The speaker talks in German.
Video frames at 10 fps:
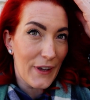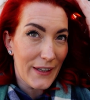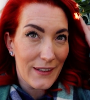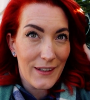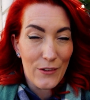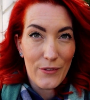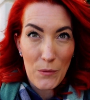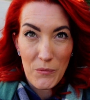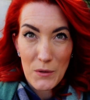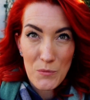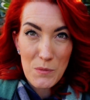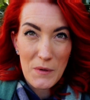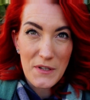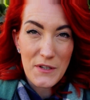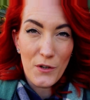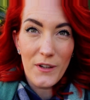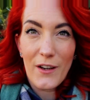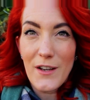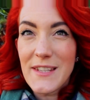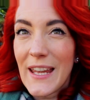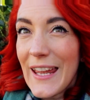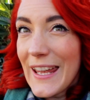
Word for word: fertig gefärbt. Ich muss mal aus der Sonne raus.